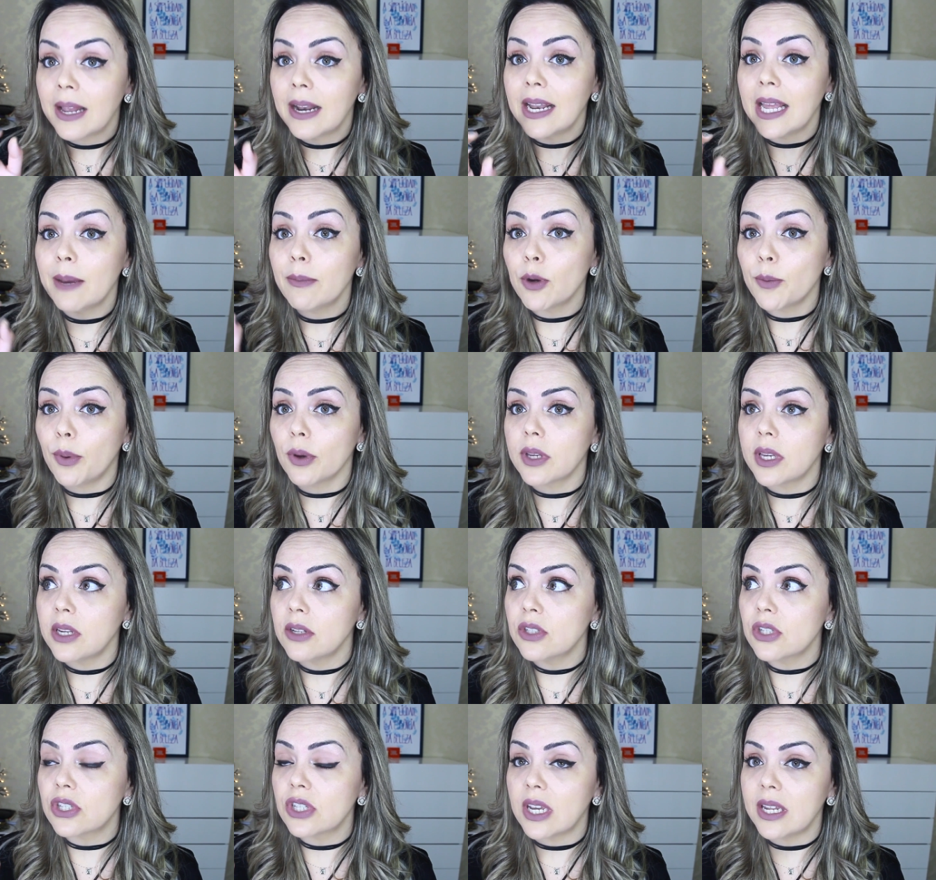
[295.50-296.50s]
Lembra um
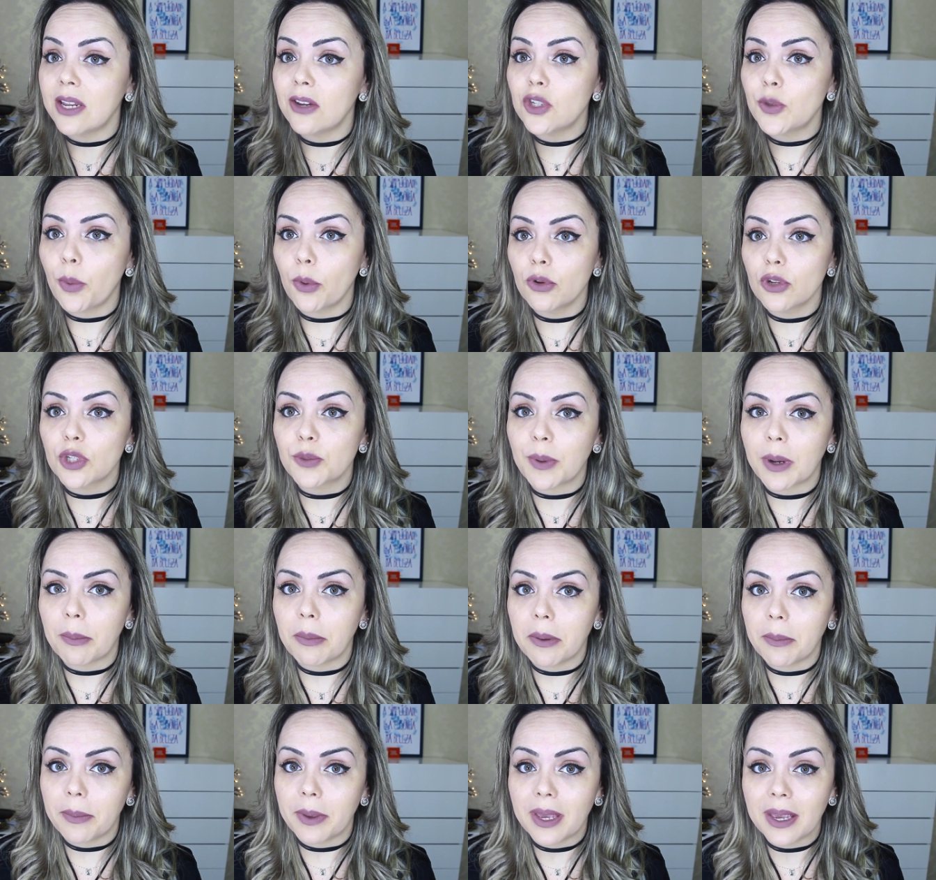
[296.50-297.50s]
pouquinho de cheirinho de produtos para
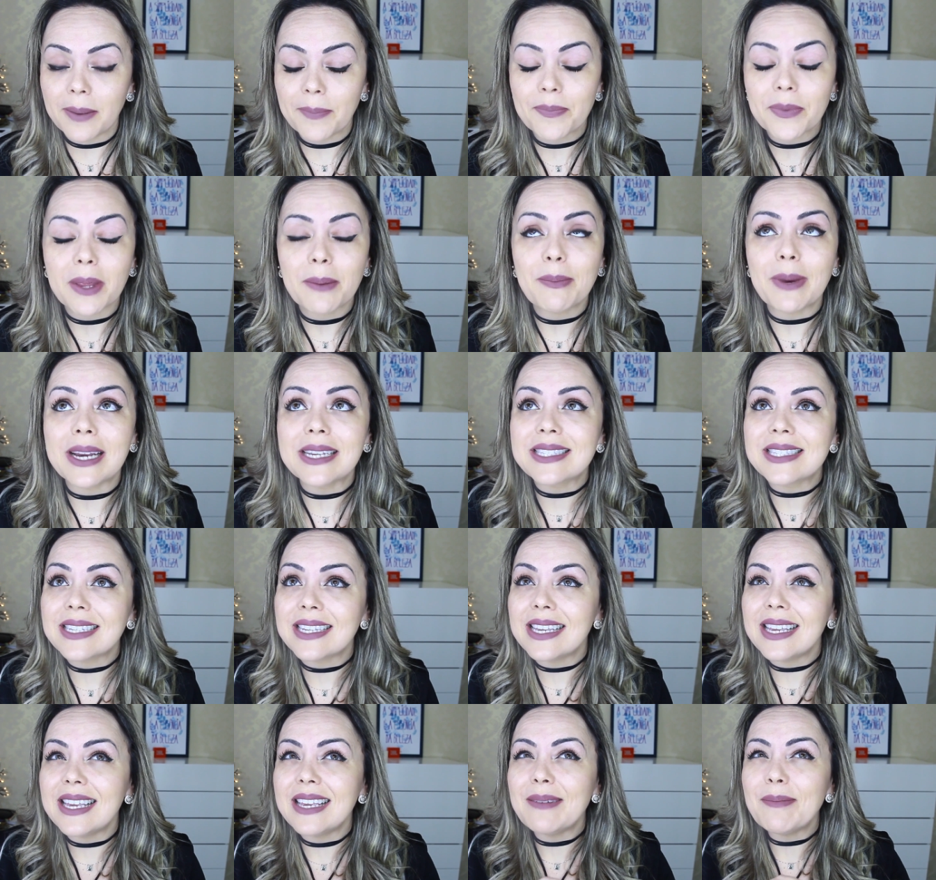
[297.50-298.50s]
bebê, mas
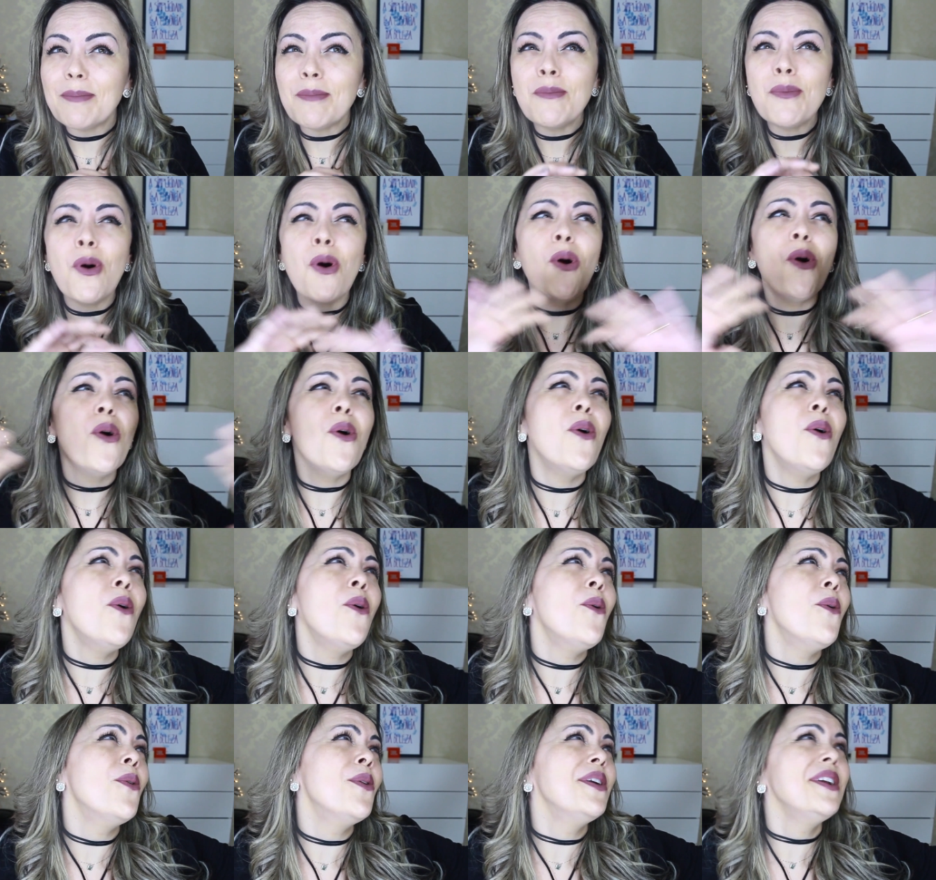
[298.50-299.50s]

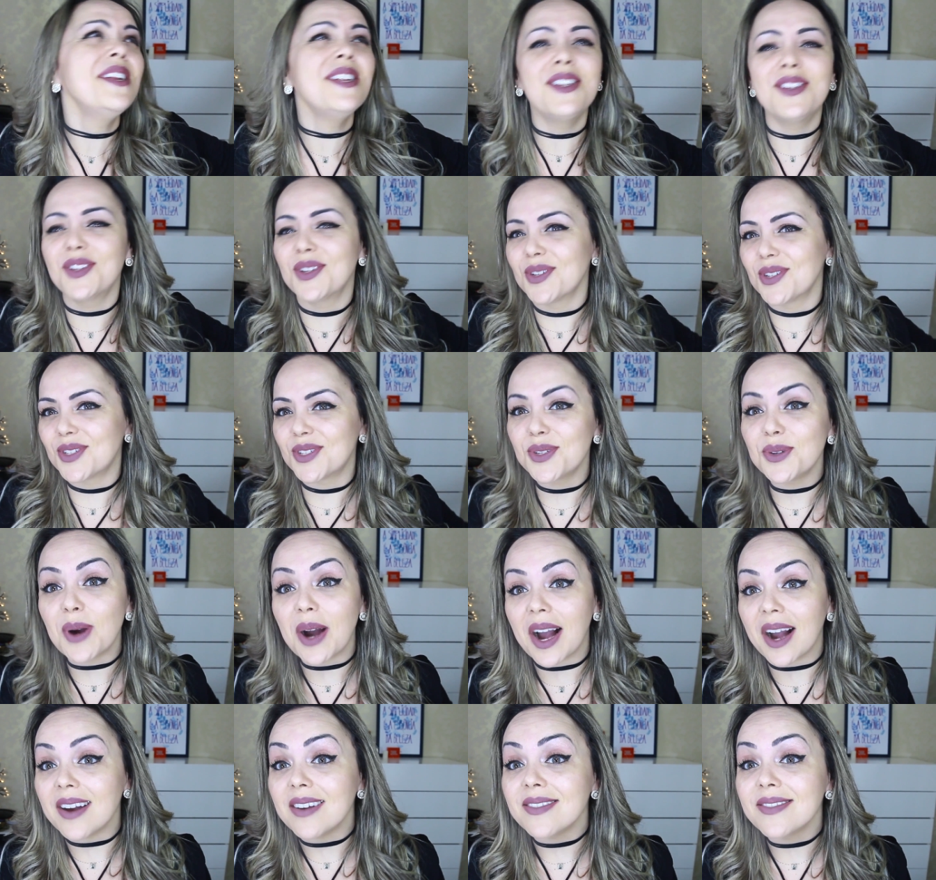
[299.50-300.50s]
muito
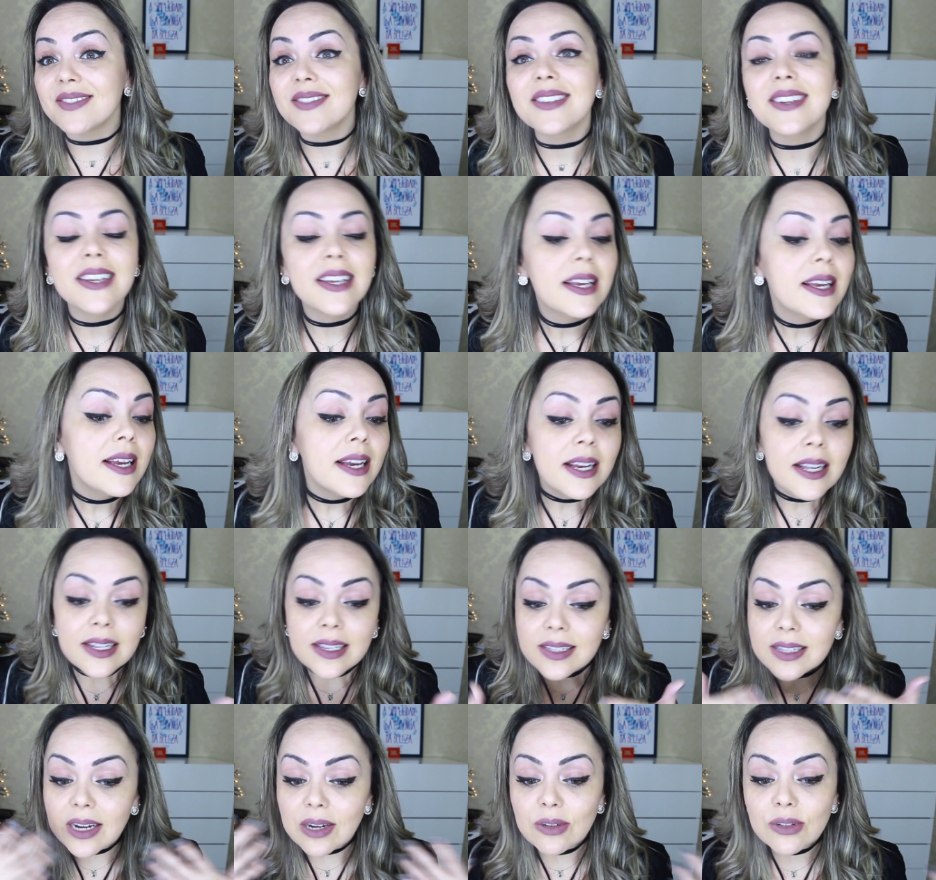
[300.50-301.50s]
suave
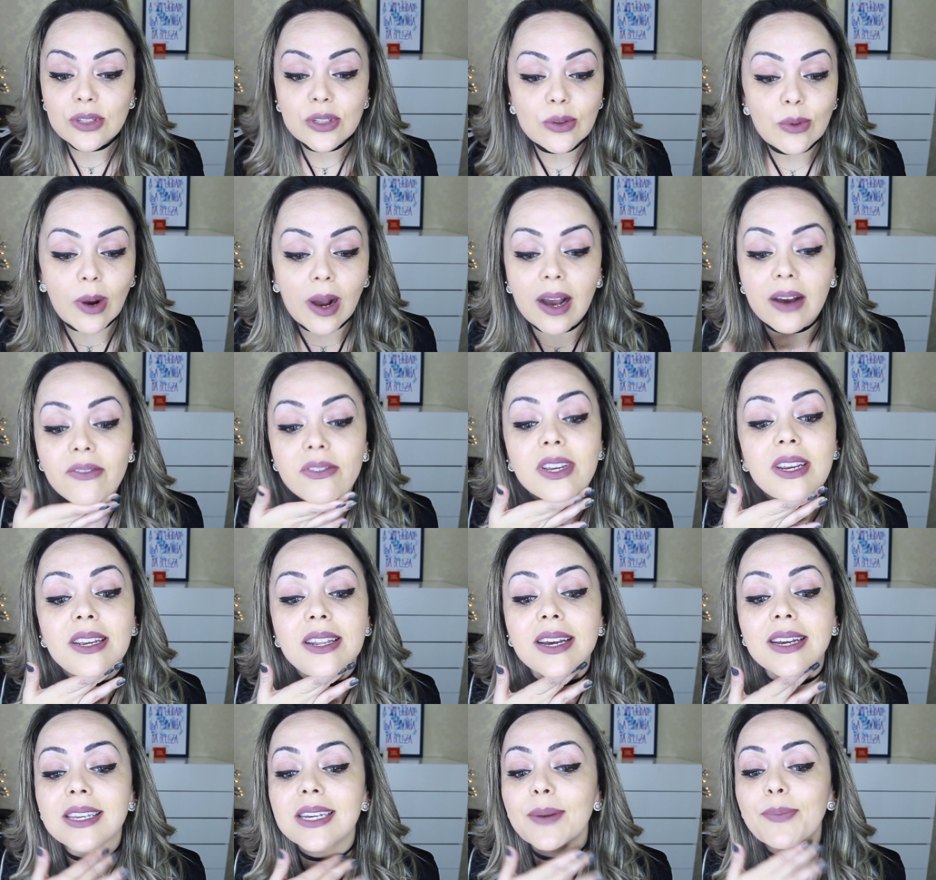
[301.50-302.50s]
tão suave
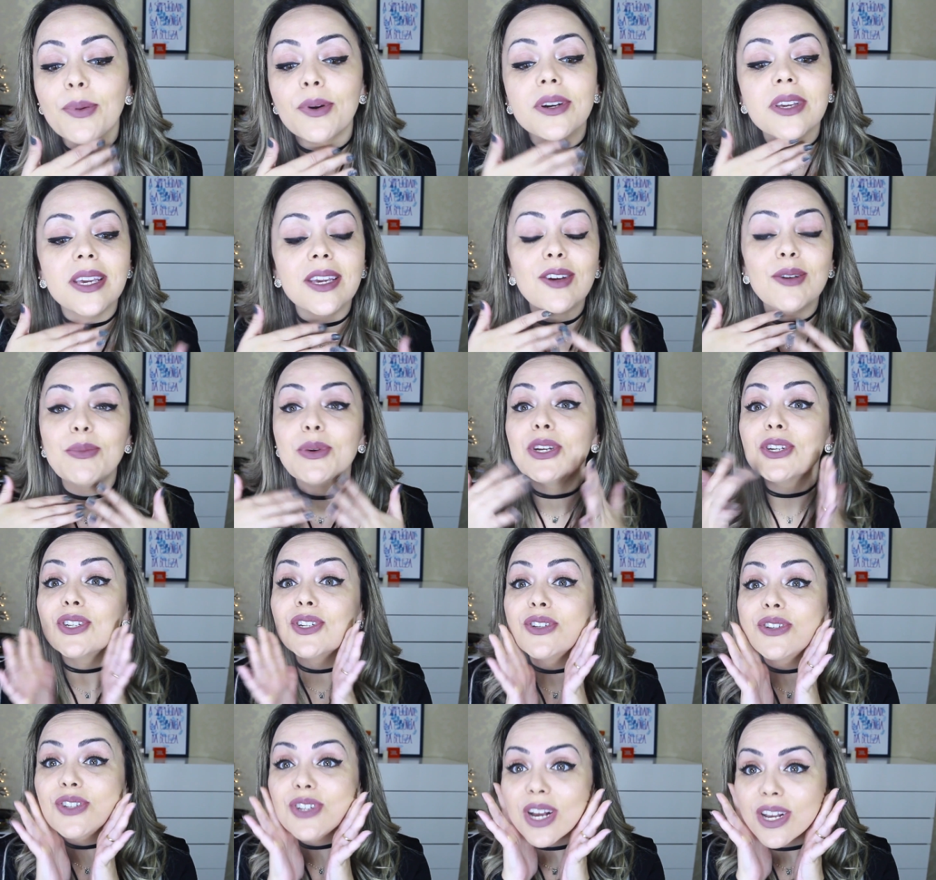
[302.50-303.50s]
que daqui a pouquinho o
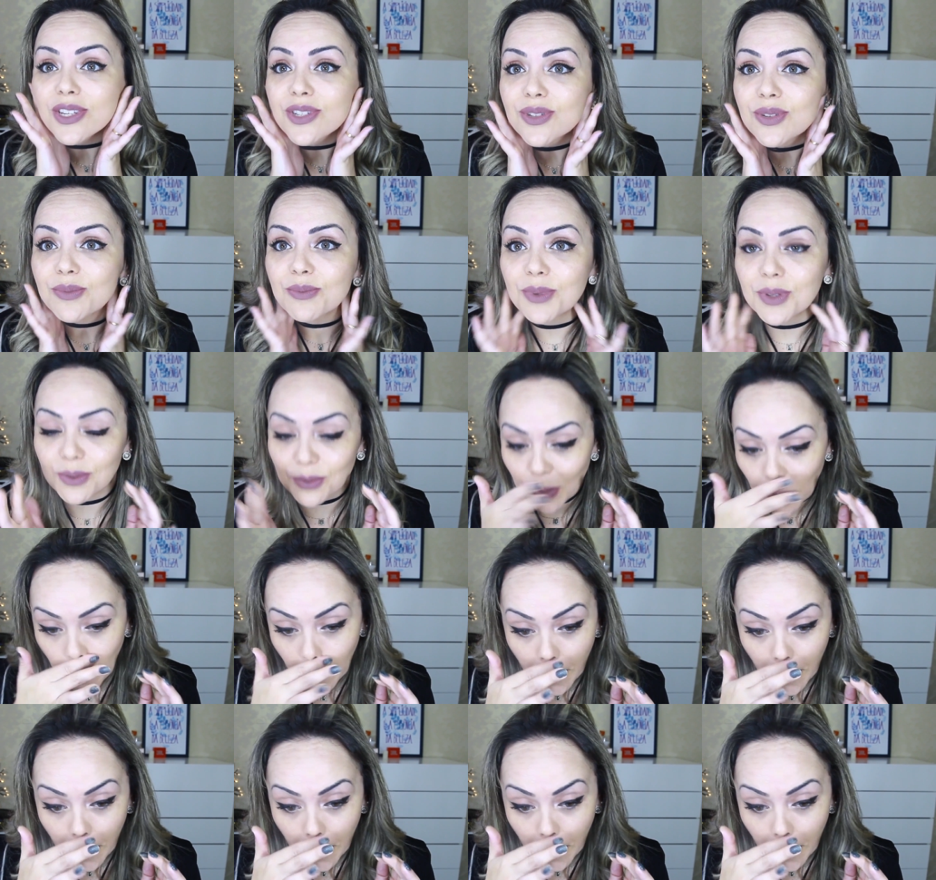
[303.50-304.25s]
bichinho já sumiu.